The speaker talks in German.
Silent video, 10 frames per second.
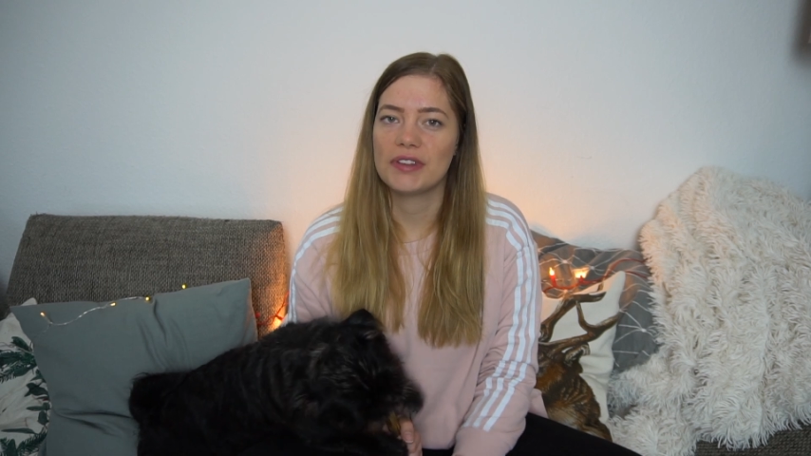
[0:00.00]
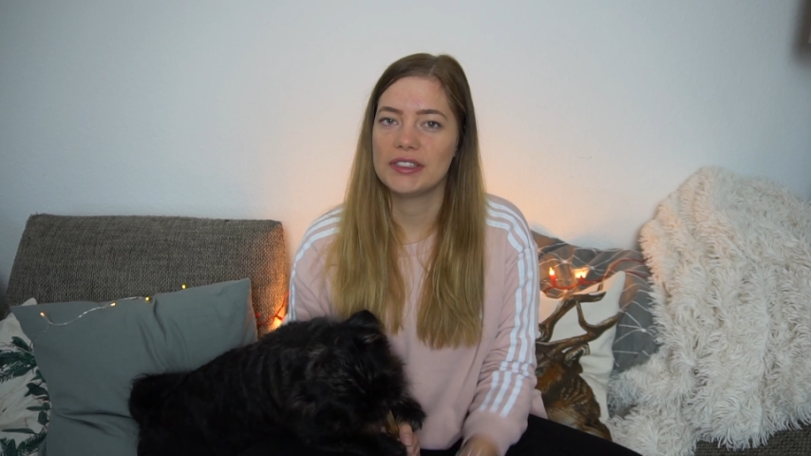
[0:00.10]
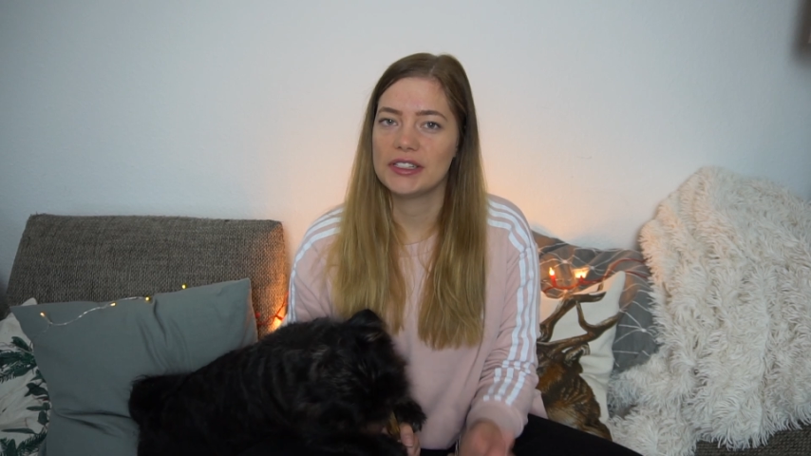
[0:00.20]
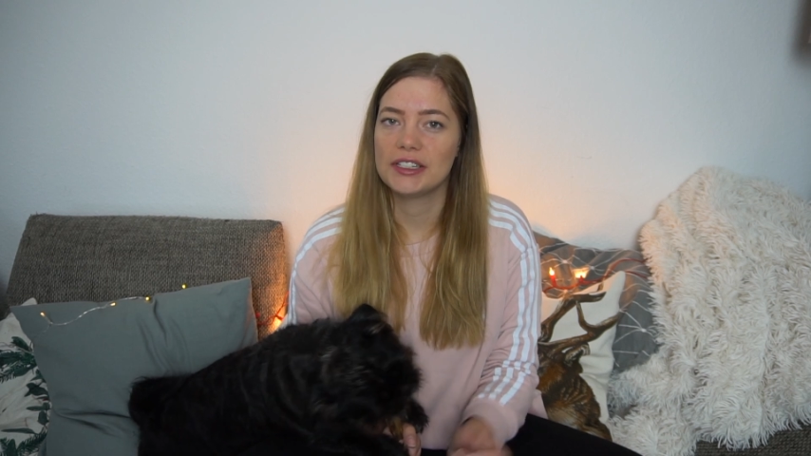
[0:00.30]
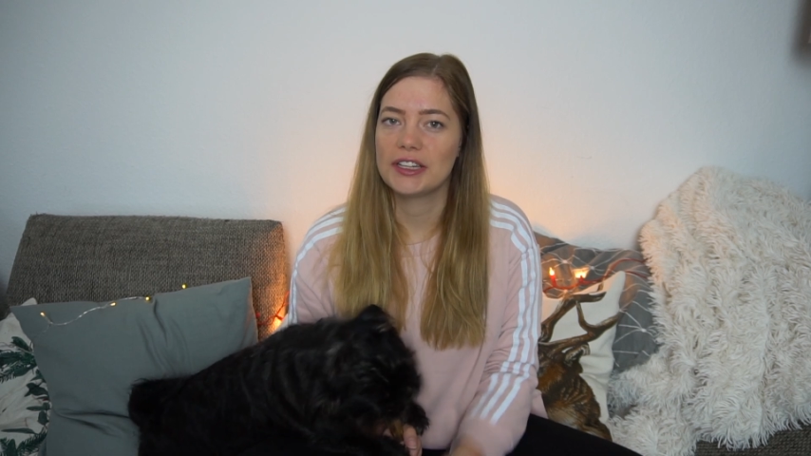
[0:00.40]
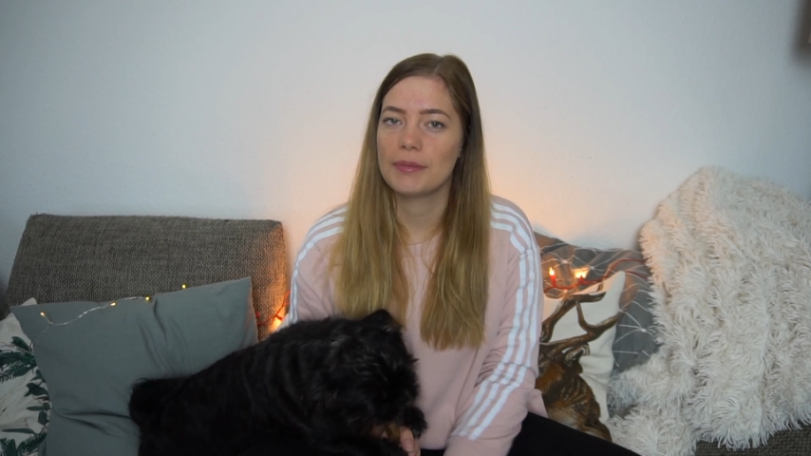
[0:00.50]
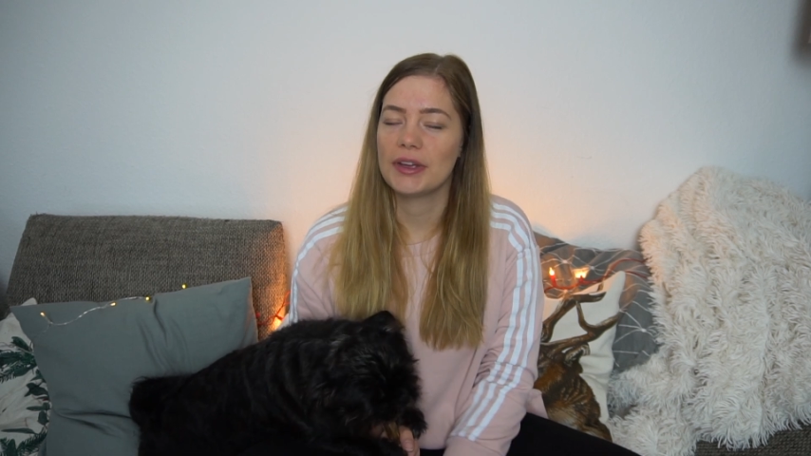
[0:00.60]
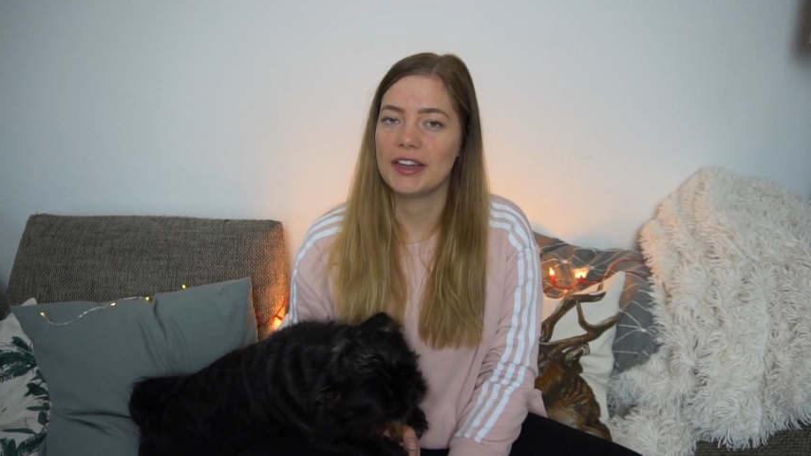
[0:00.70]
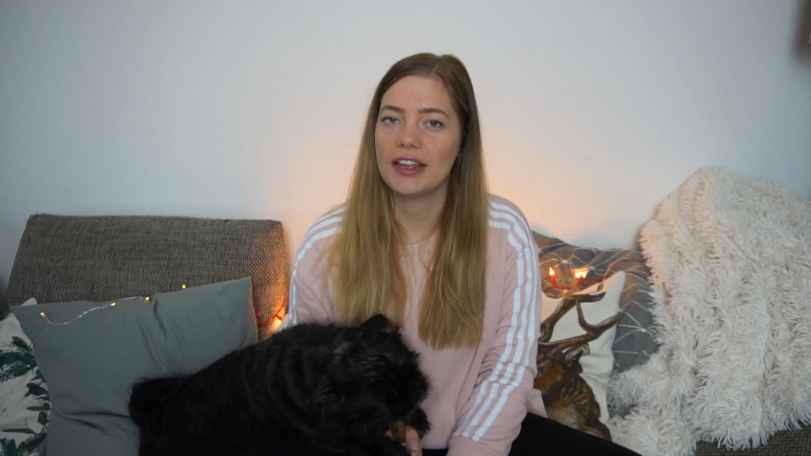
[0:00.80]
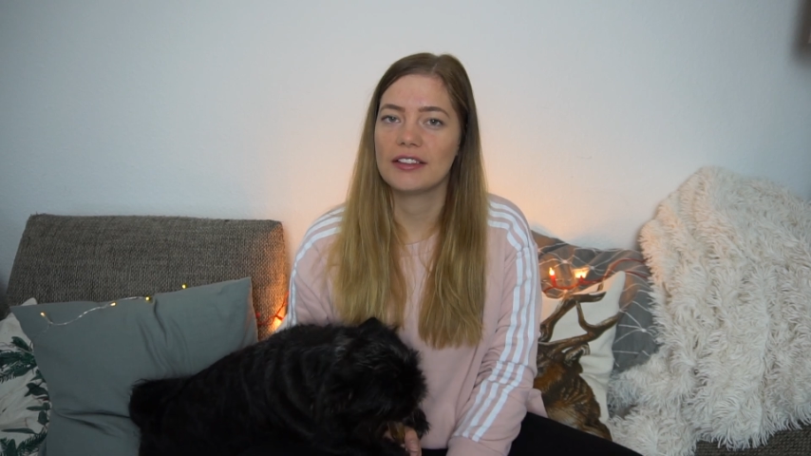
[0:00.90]
was sie sich
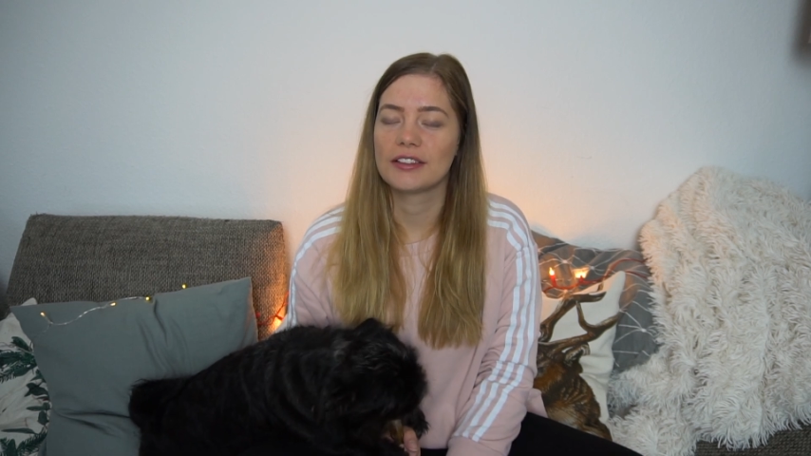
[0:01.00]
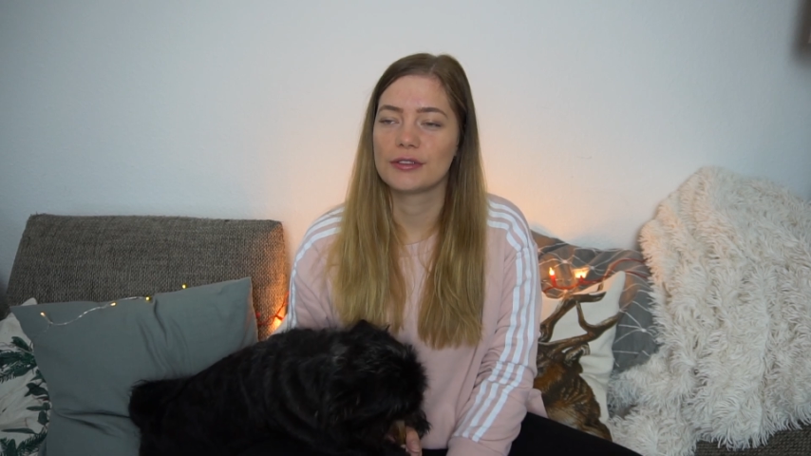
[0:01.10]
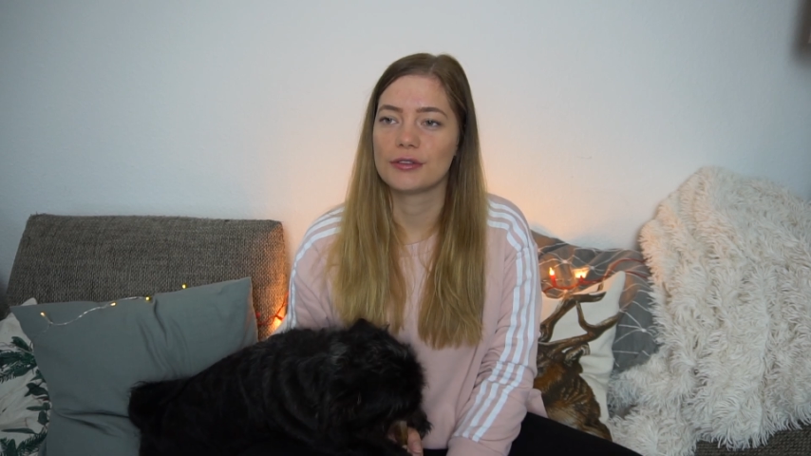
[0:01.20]
dabei denken.